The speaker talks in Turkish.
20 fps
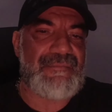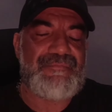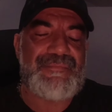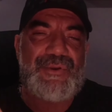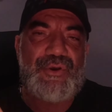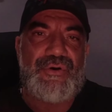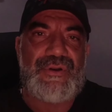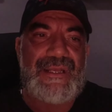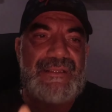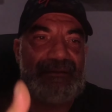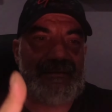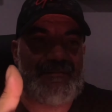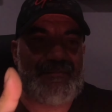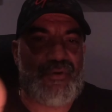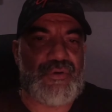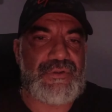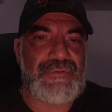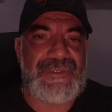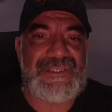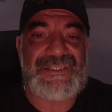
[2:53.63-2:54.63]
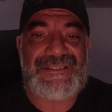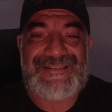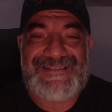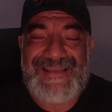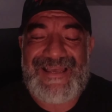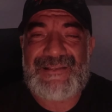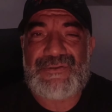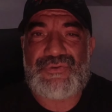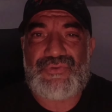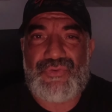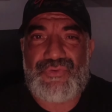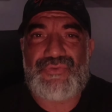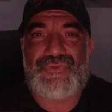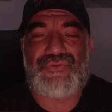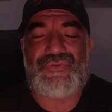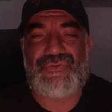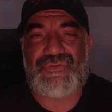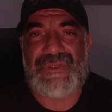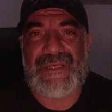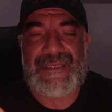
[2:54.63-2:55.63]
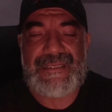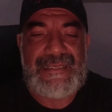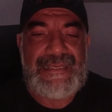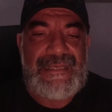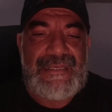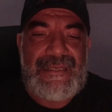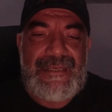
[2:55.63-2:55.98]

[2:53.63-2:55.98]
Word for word: yapmayı öğrendin, podyuma çıktın. Yani sorun şurada.